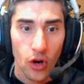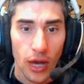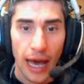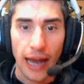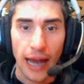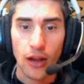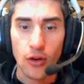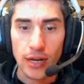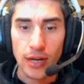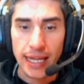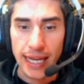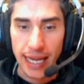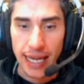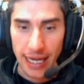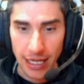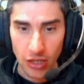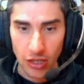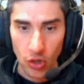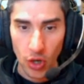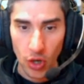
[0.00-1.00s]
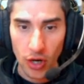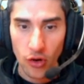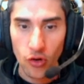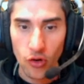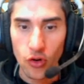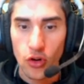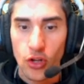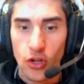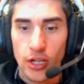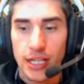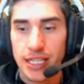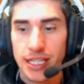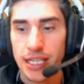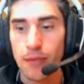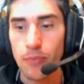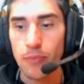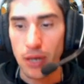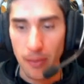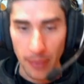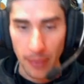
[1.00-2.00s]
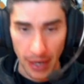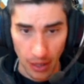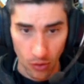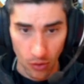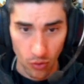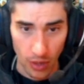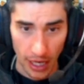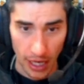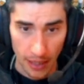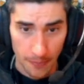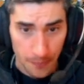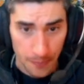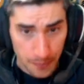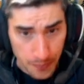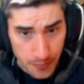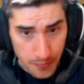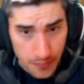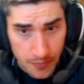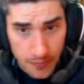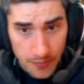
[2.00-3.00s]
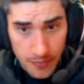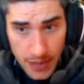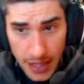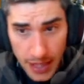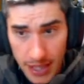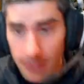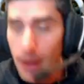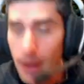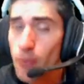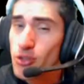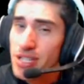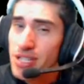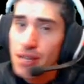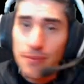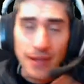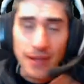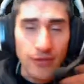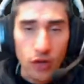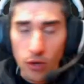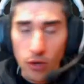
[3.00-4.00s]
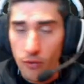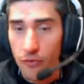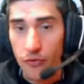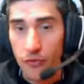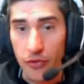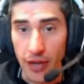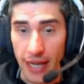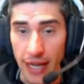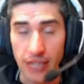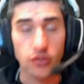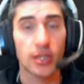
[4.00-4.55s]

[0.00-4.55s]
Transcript: algo ligerito, algo simple para jugar y vamos a ir viendo cómo funciona esto.